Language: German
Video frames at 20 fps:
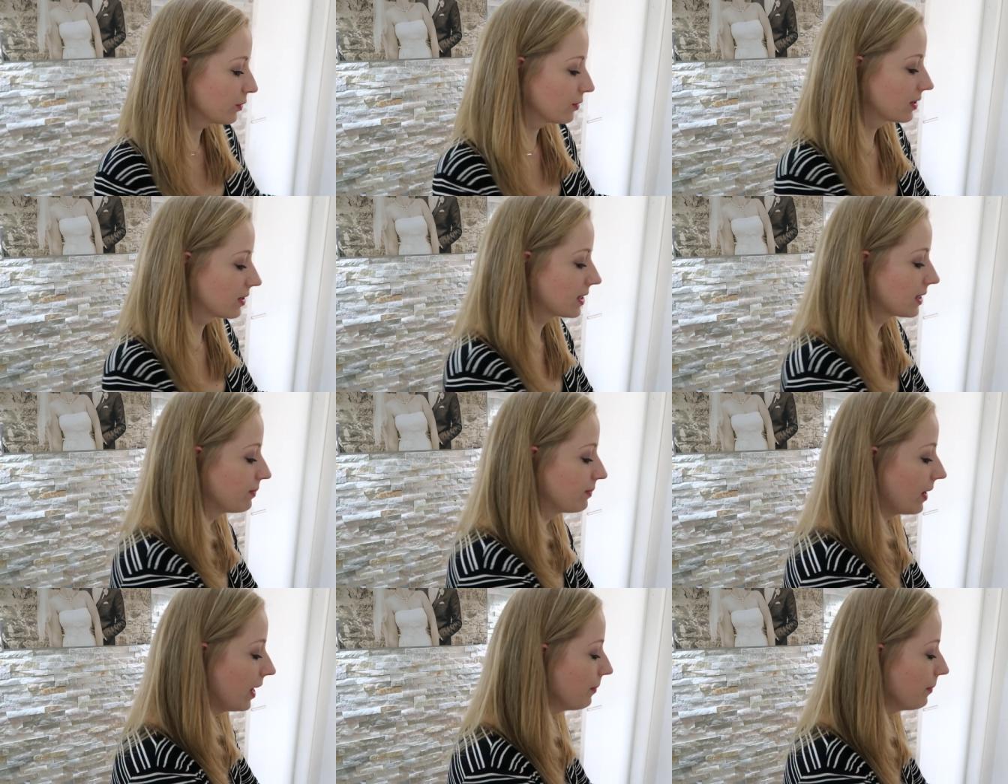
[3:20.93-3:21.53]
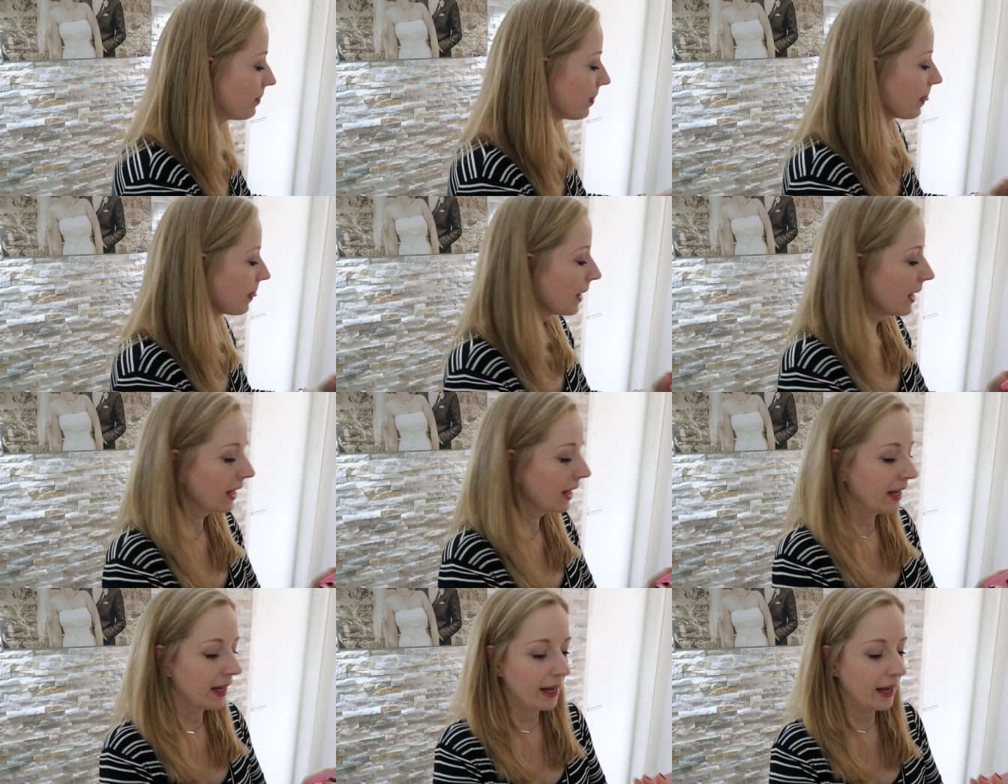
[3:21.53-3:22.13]
Und zwar
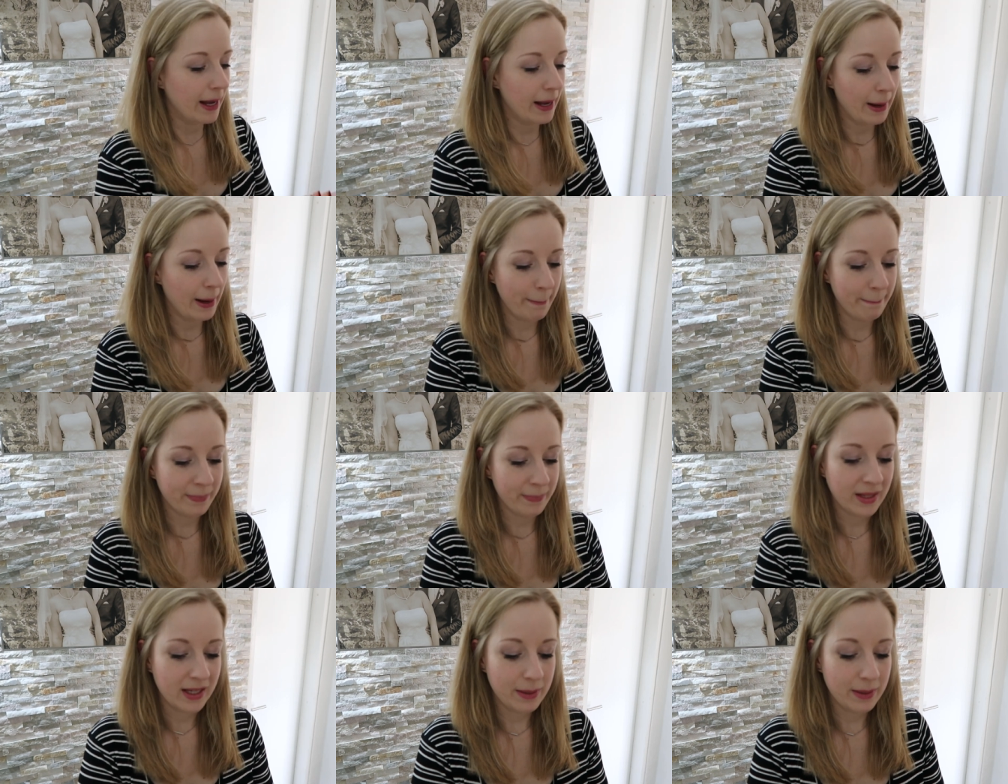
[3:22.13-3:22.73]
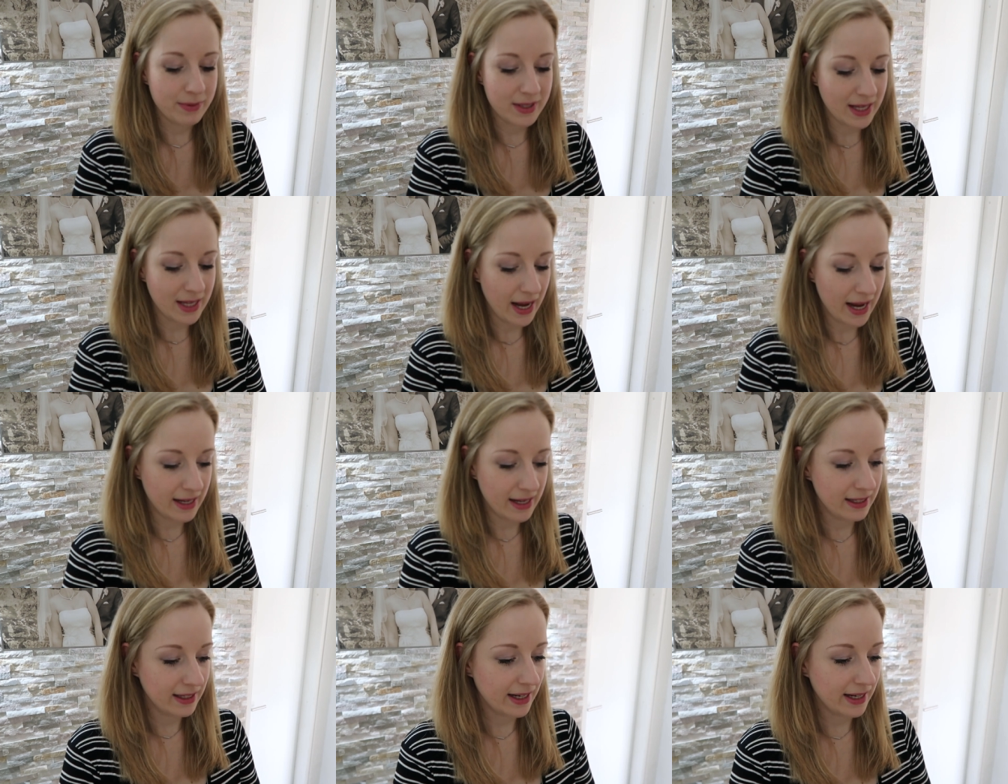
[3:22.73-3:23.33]
ähm, gibt es da
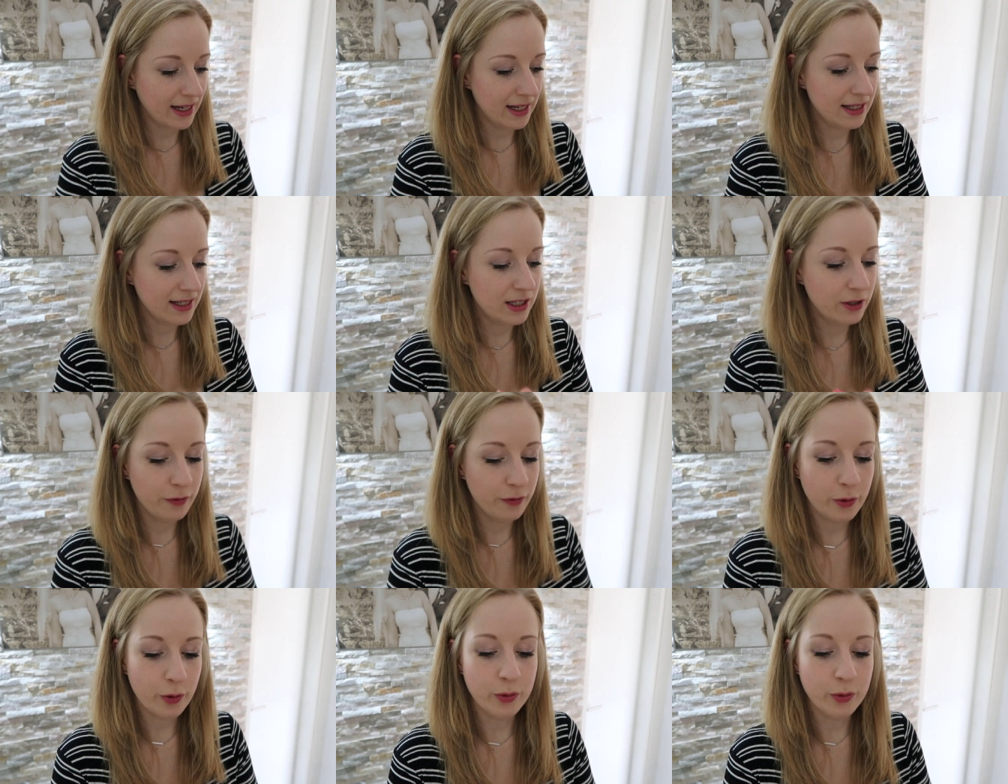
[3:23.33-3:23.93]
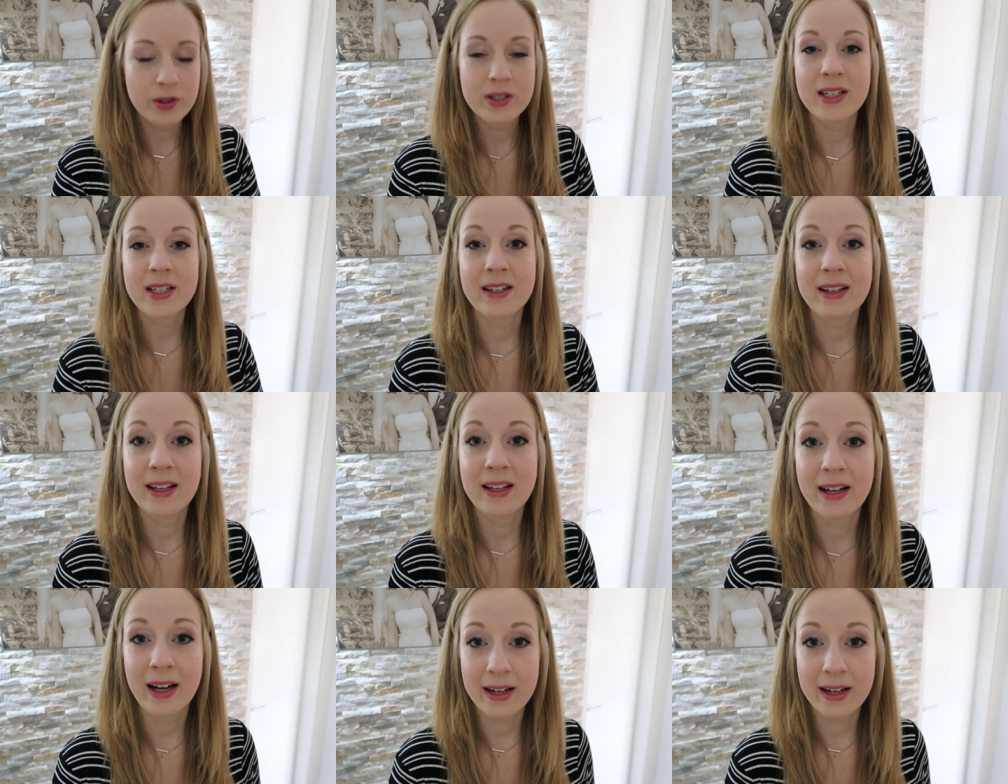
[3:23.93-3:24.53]
einen relativ
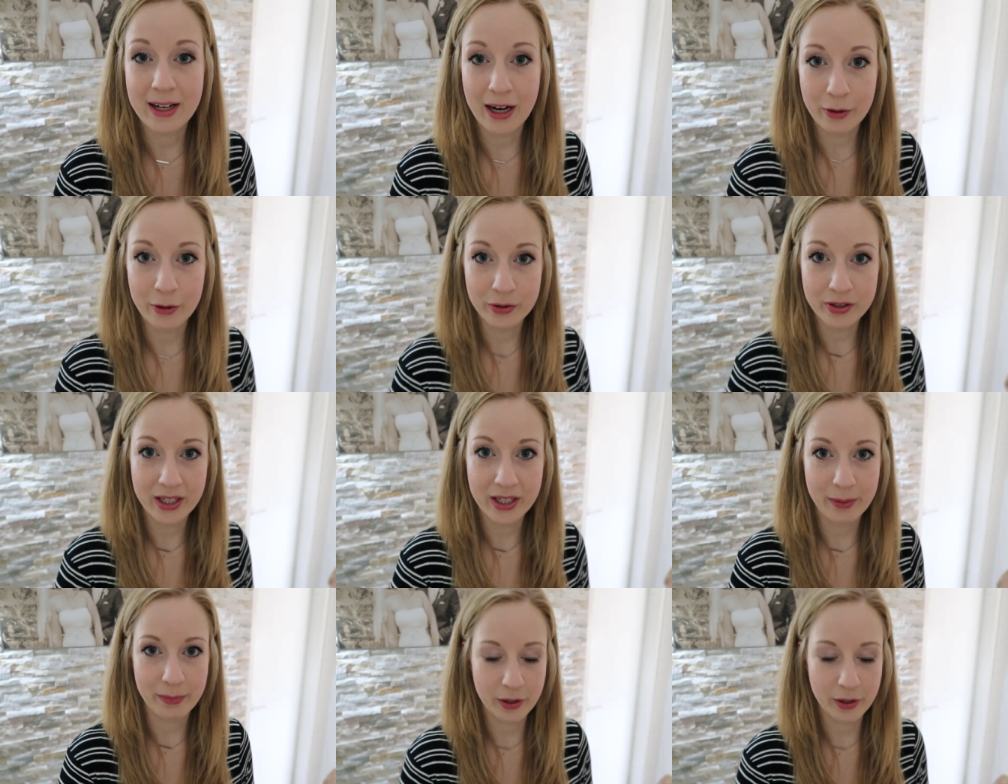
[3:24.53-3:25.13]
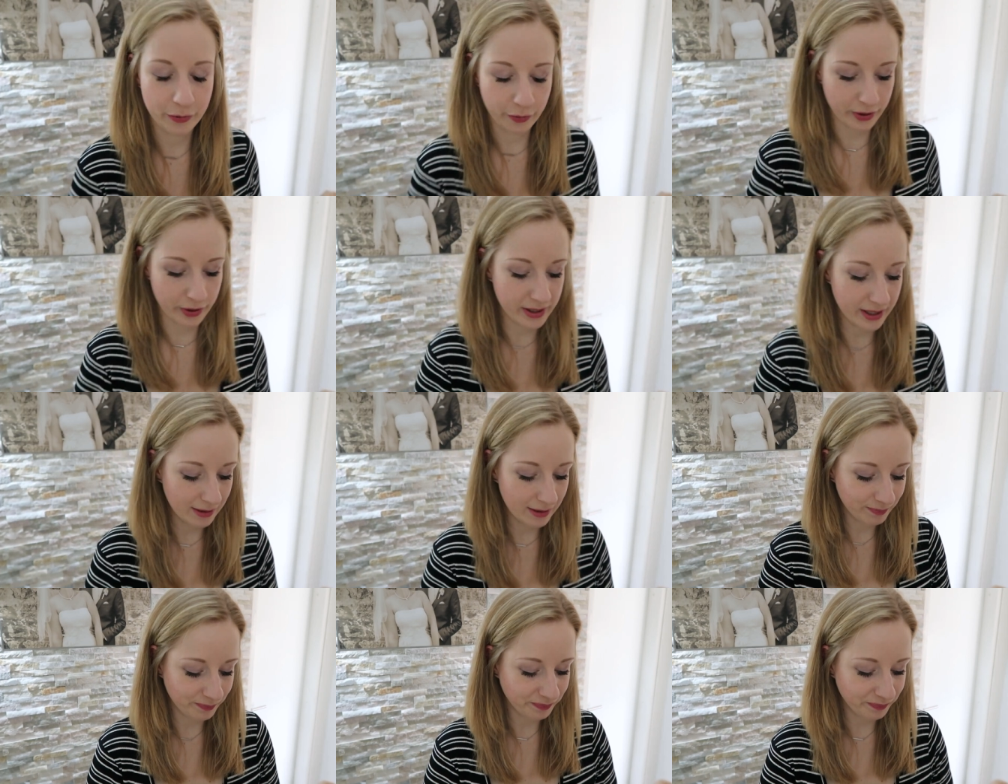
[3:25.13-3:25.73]
großen Account, dem ich
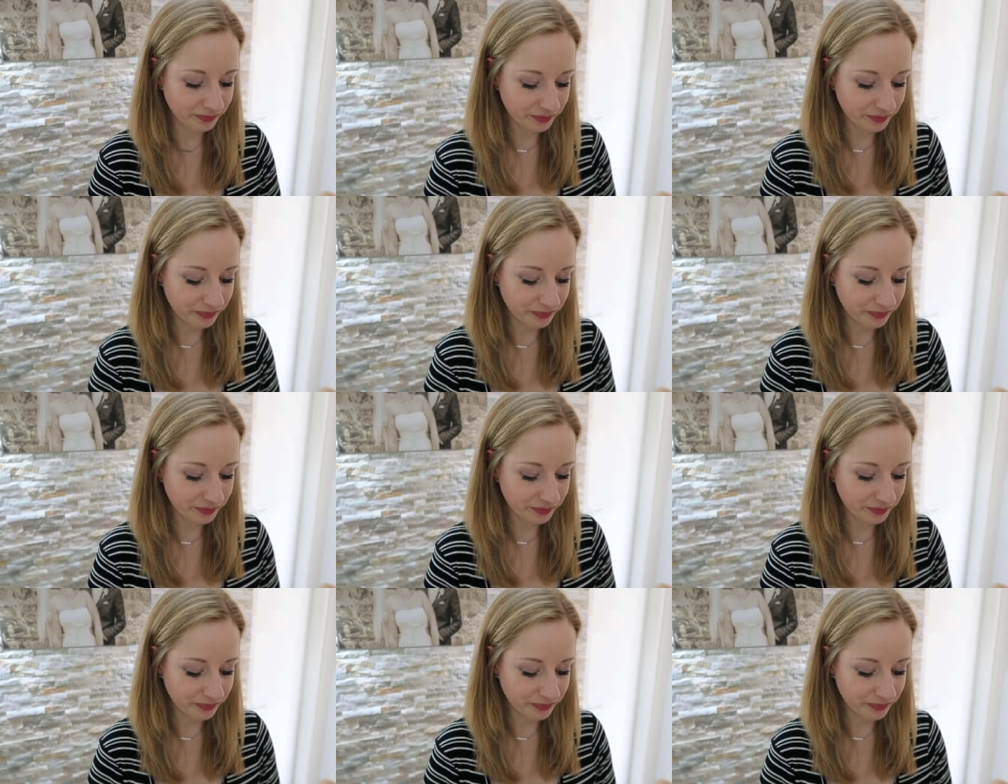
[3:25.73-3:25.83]
folge.